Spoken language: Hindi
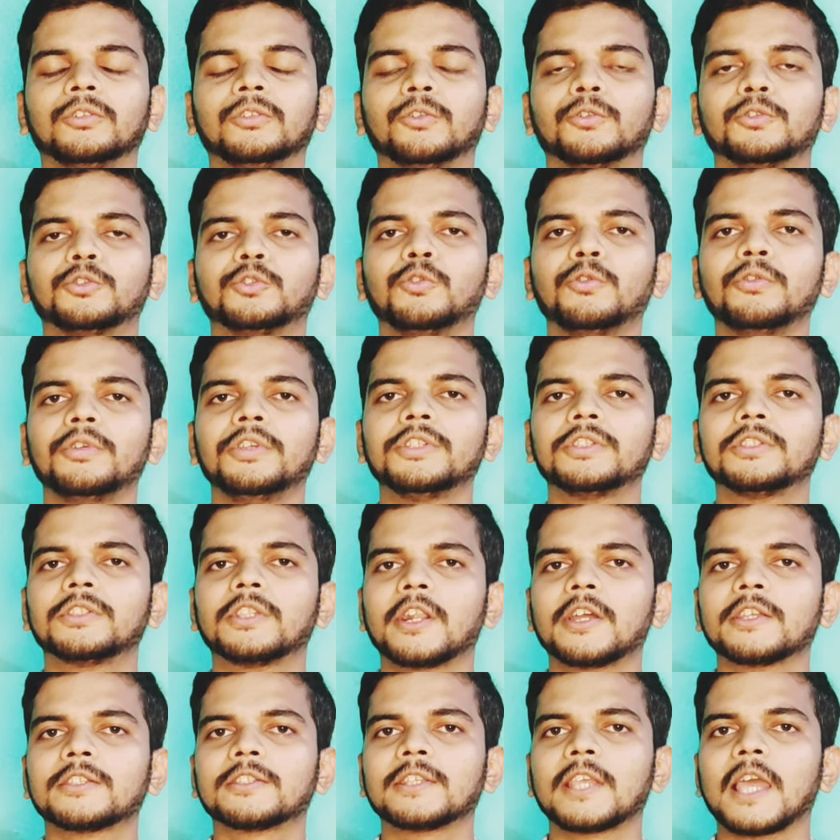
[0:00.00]
दोस्तों इस
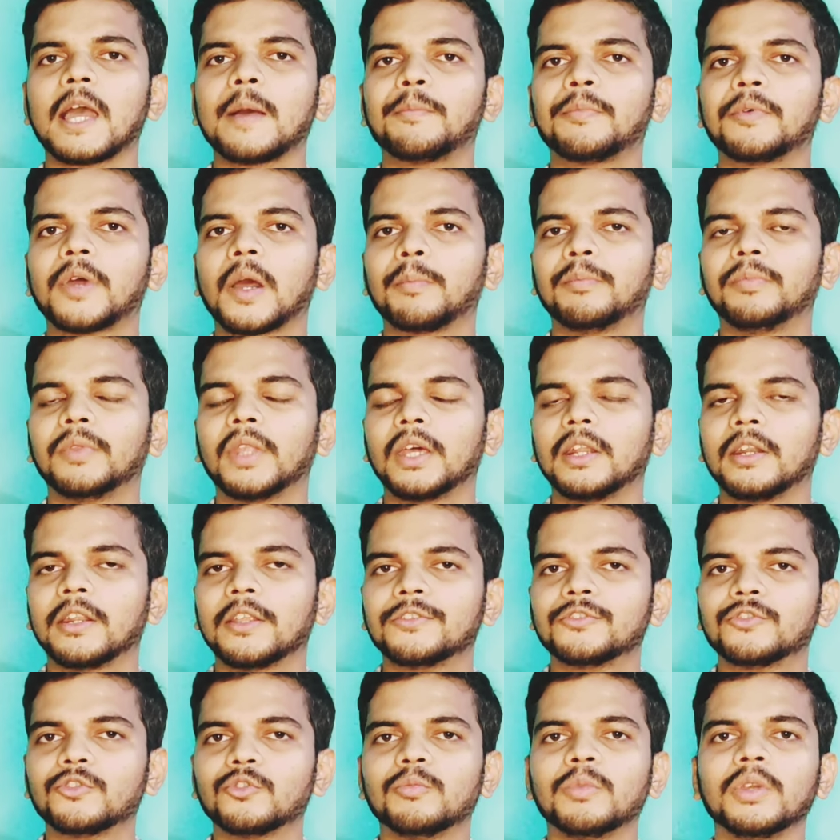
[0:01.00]
तरह से आप अपना
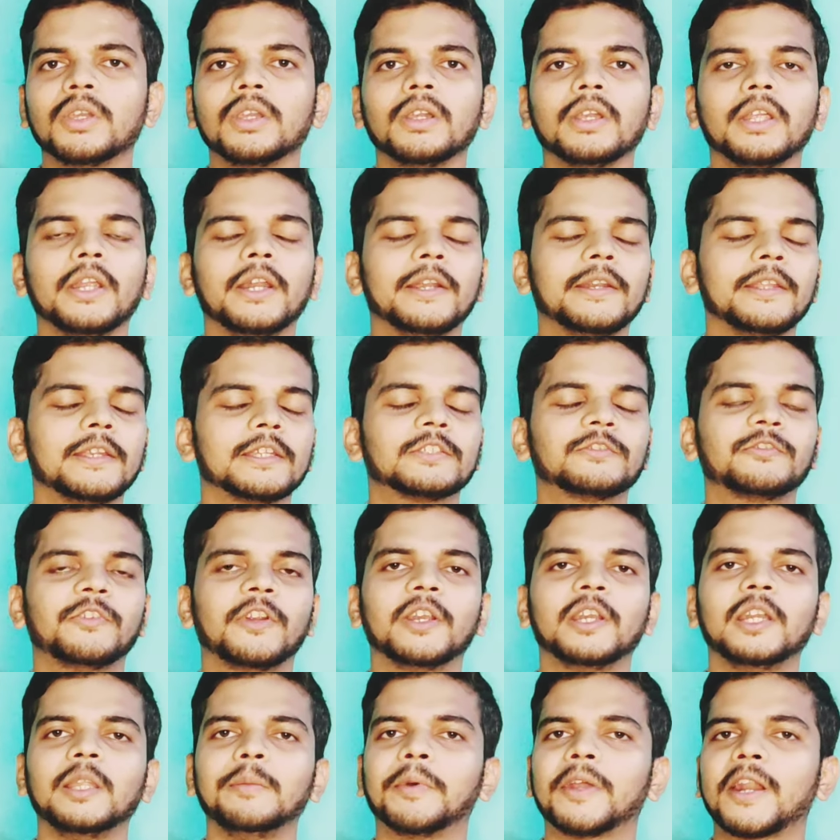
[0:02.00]
रेज्यूमे ए टी एस
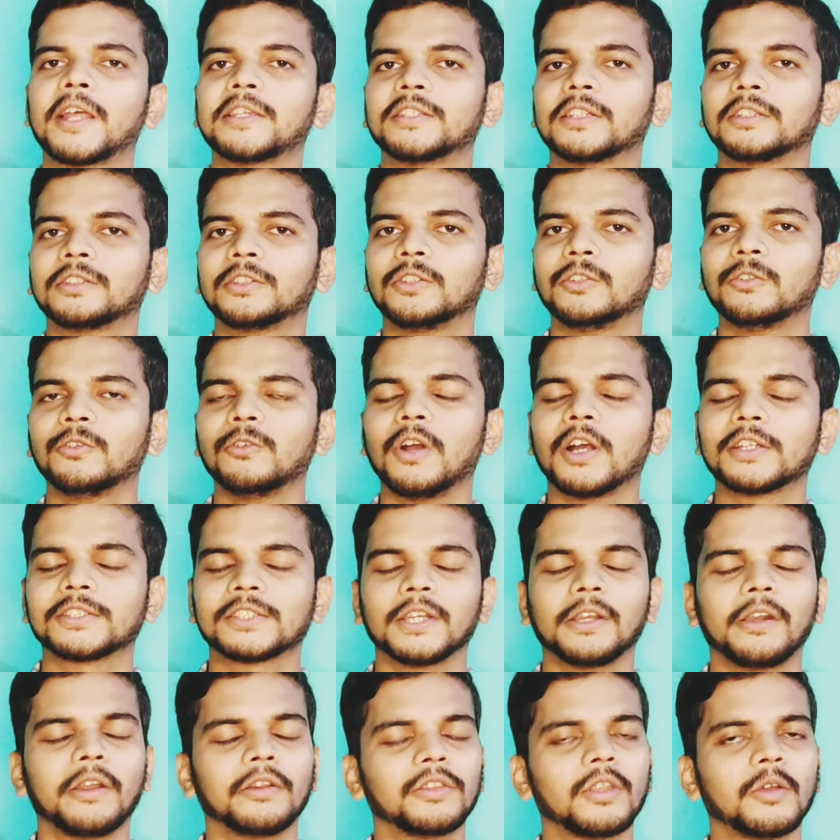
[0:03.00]
फ्रेंडली बना सकते हो
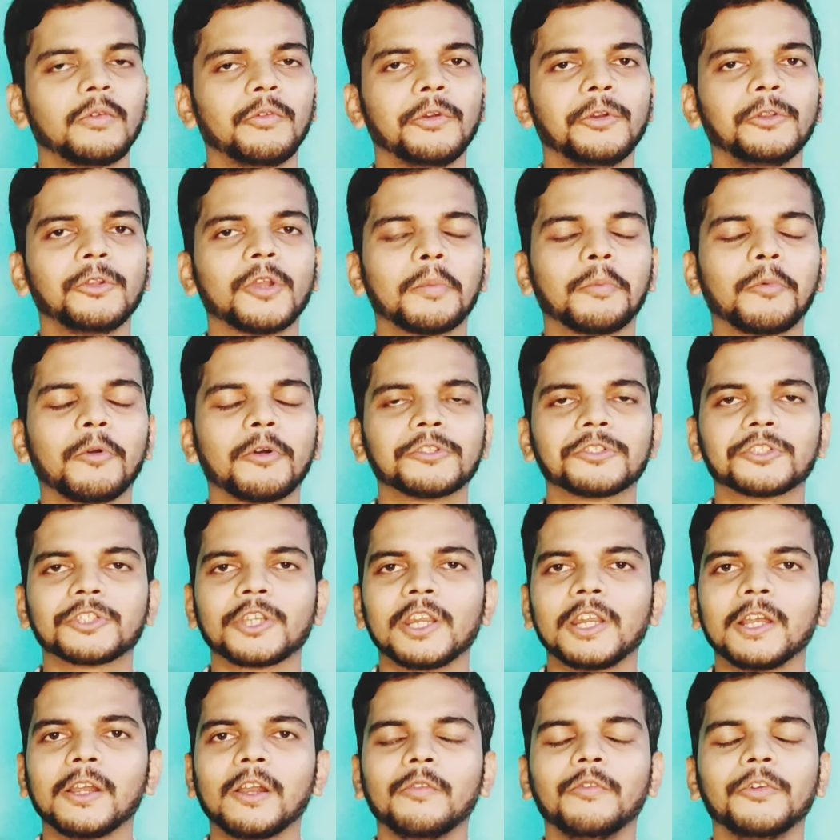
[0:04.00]
आशा करता हूँ वीडियो आपको
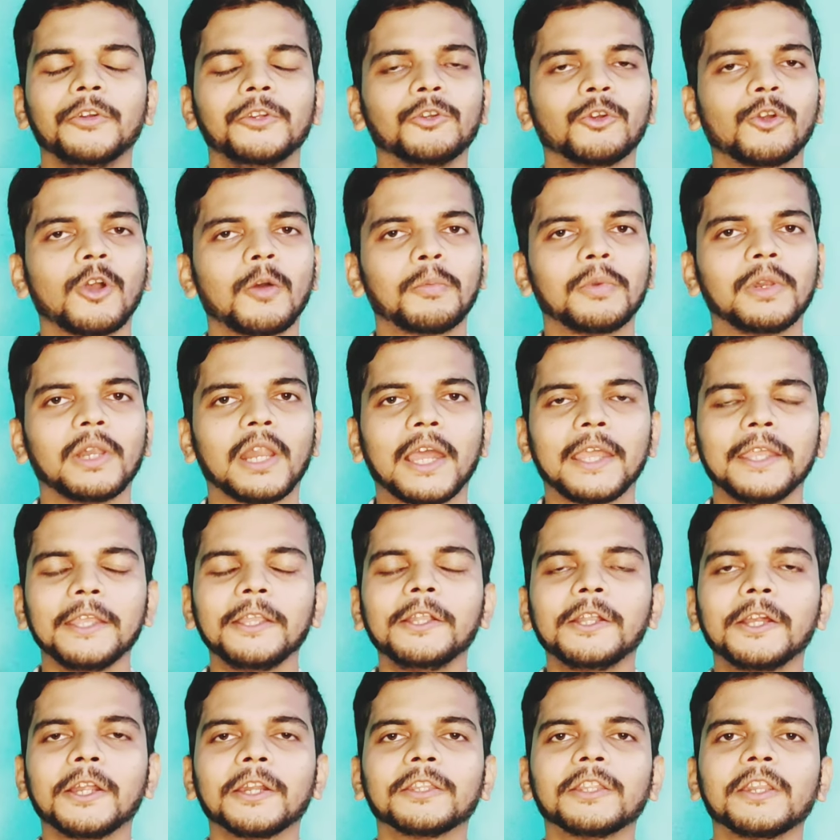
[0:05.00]
अच्छा लगा वीडियो को आप
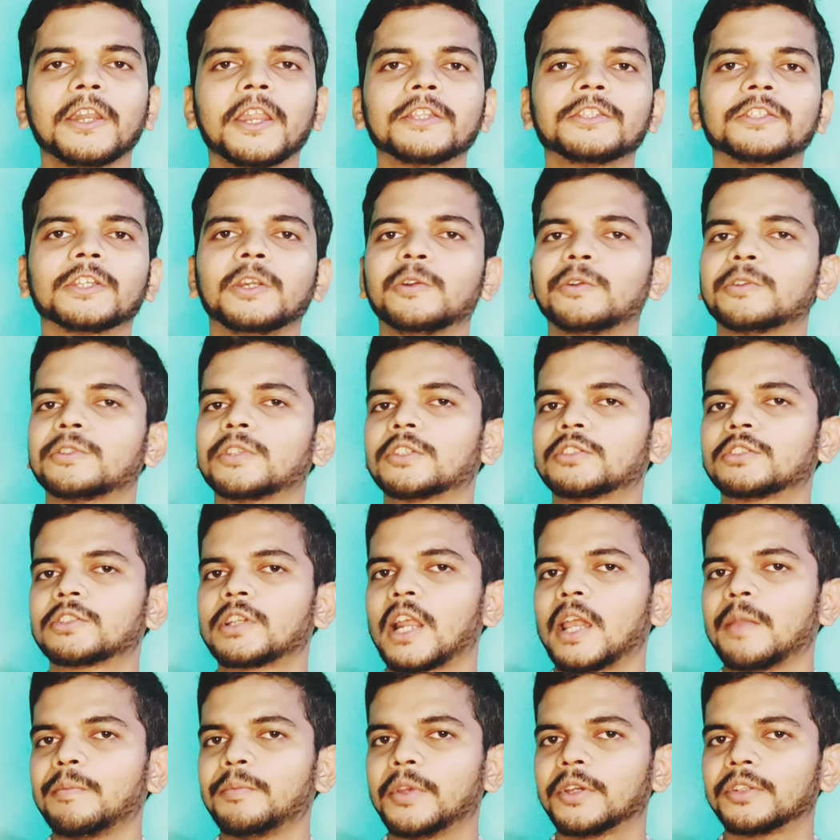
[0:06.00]
लाइक कर देना चैनल को
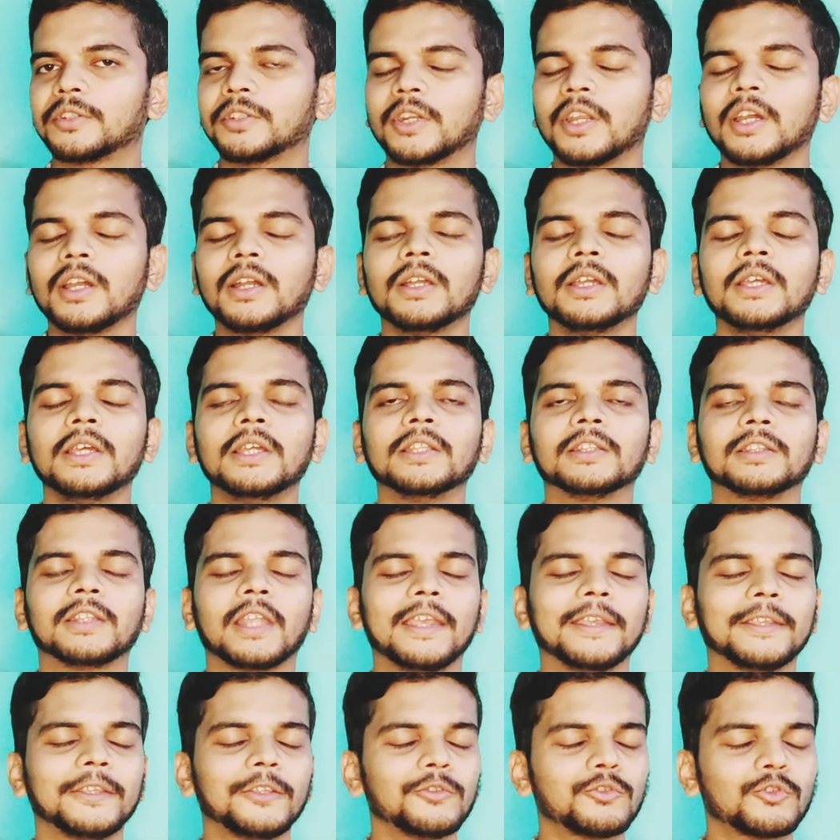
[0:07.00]
सब्सक्राइब कर देना
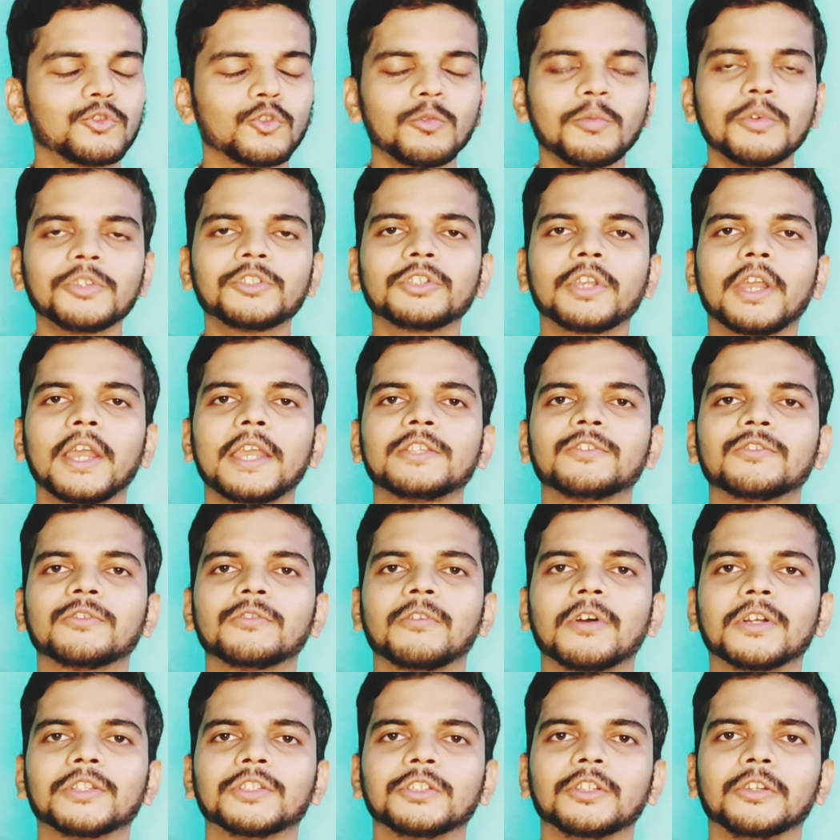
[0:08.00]
थैंक यू सो मच गाइज
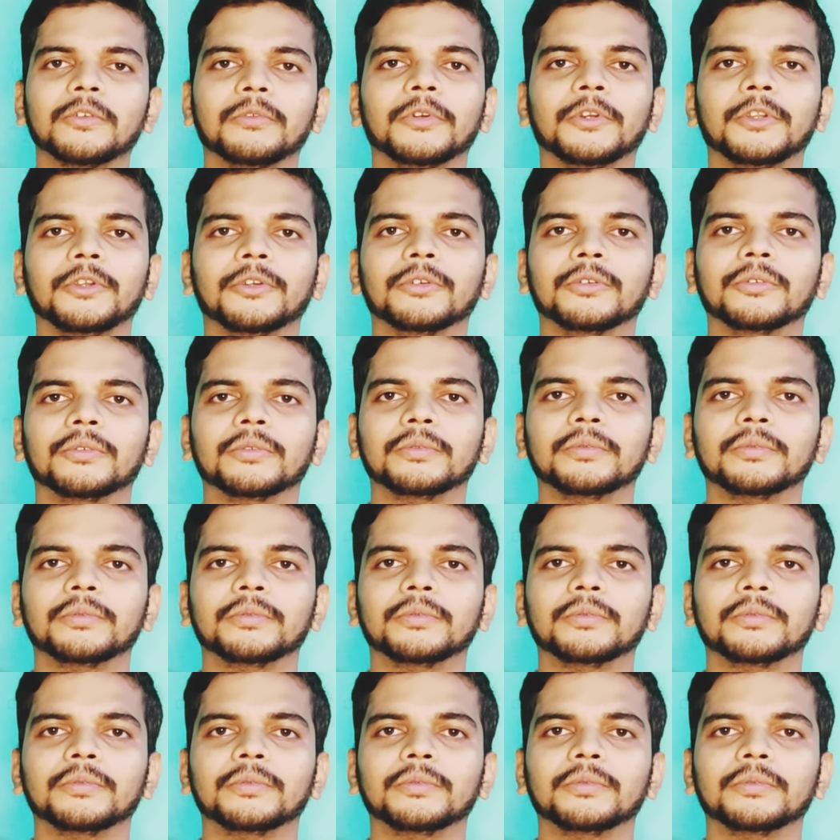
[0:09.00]
फॉर वॉचिंग वीडियो